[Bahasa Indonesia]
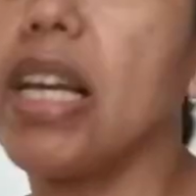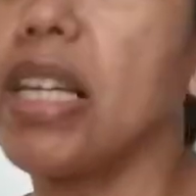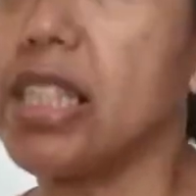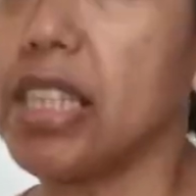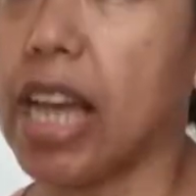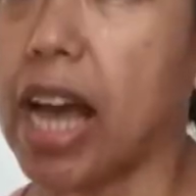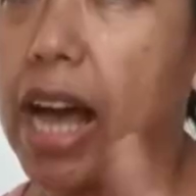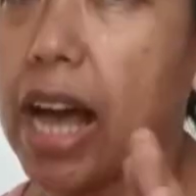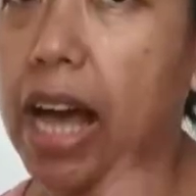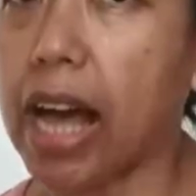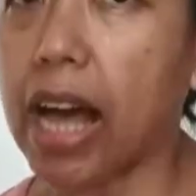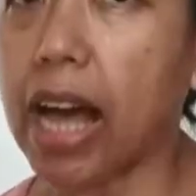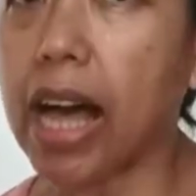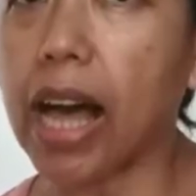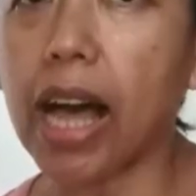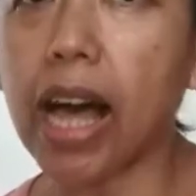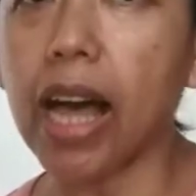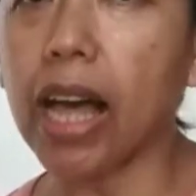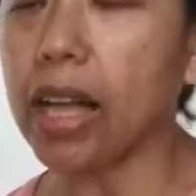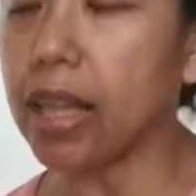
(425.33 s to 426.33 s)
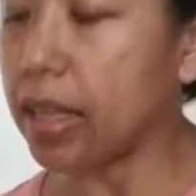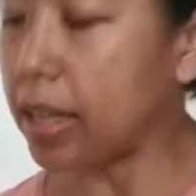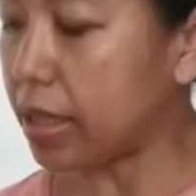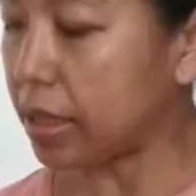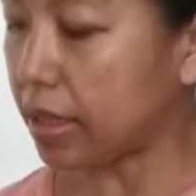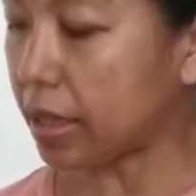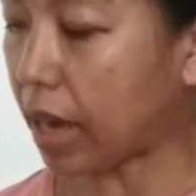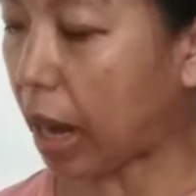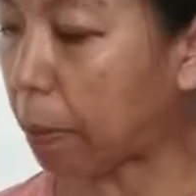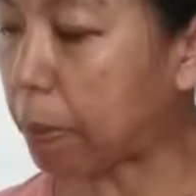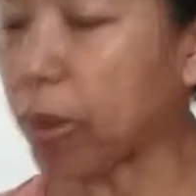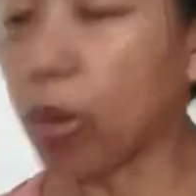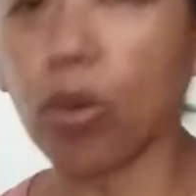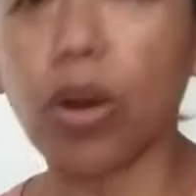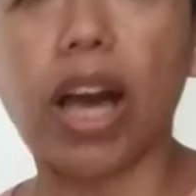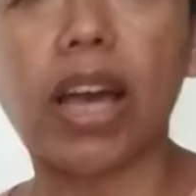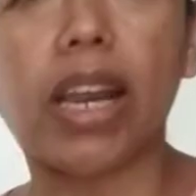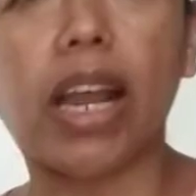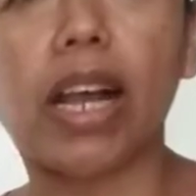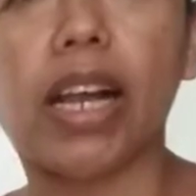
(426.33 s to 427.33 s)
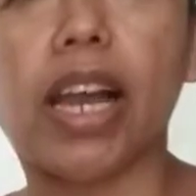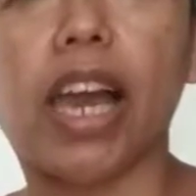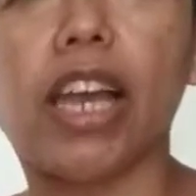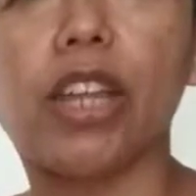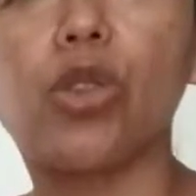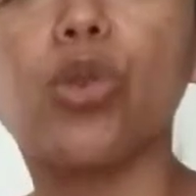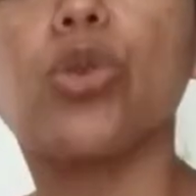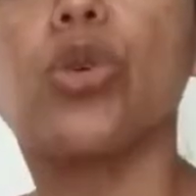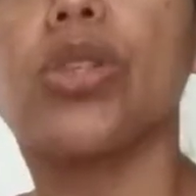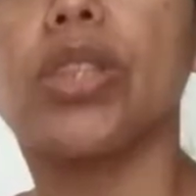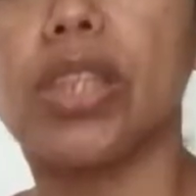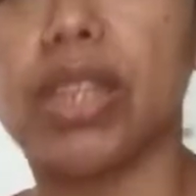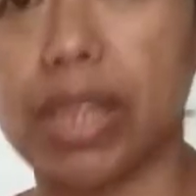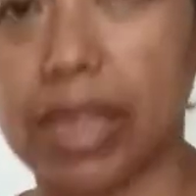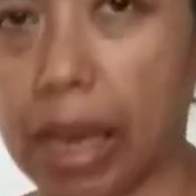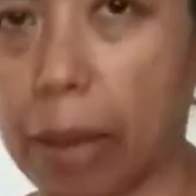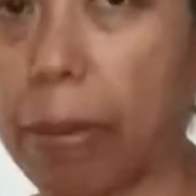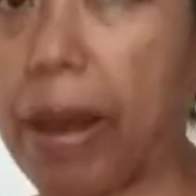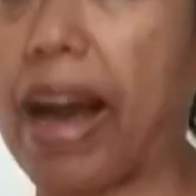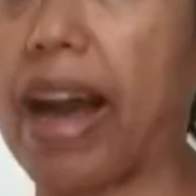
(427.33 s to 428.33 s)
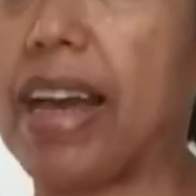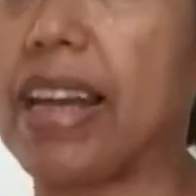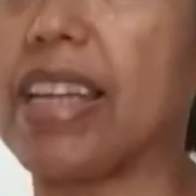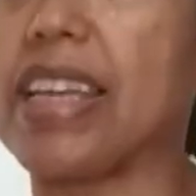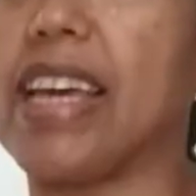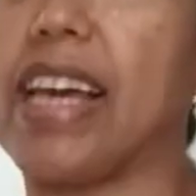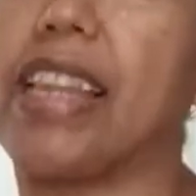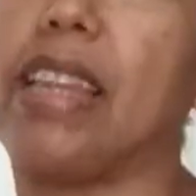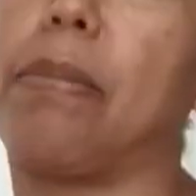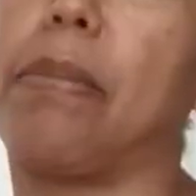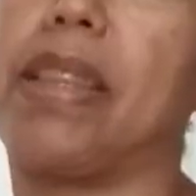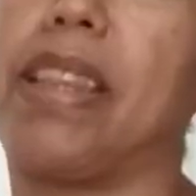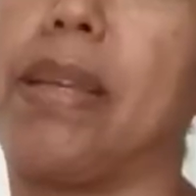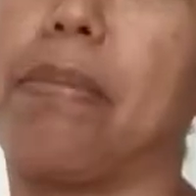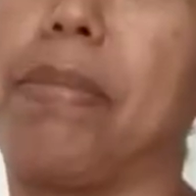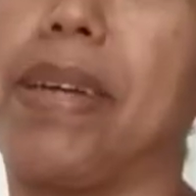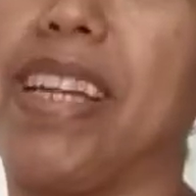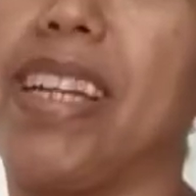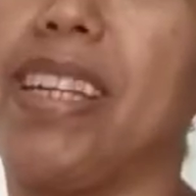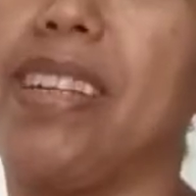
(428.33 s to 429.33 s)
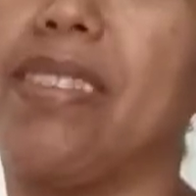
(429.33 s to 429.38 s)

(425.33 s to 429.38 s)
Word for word: dahak terapi olahraga itu tiap hari ya teman-teman